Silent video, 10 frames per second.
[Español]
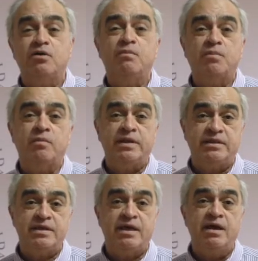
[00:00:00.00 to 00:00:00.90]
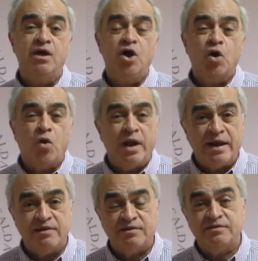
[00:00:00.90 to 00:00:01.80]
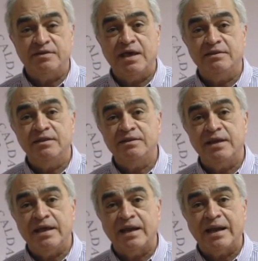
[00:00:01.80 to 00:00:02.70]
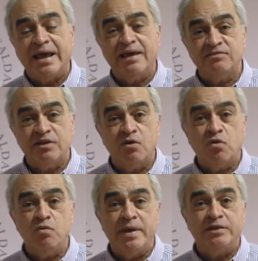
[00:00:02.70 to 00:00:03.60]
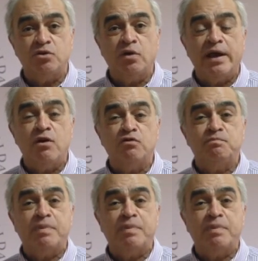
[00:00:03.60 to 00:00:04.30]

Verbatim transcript: comprometida con la necesidad de tener este documento que nos